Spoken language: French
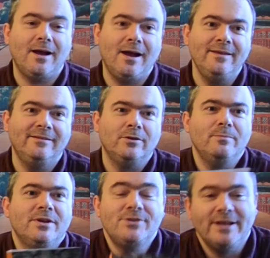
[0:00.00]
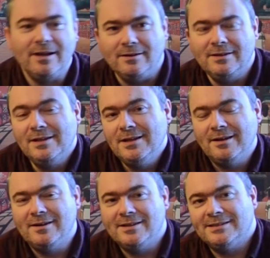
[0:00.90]
Alison Bechdel,
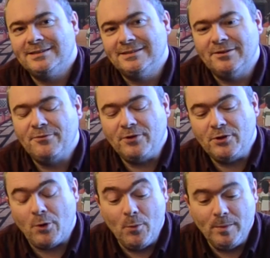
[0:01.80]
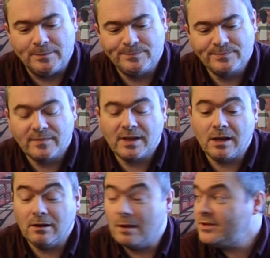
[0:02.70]
euh, Fun Home.
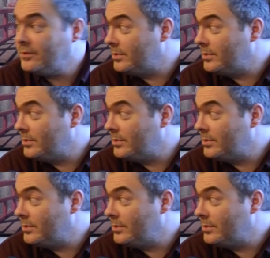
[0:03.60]
Alors, Alison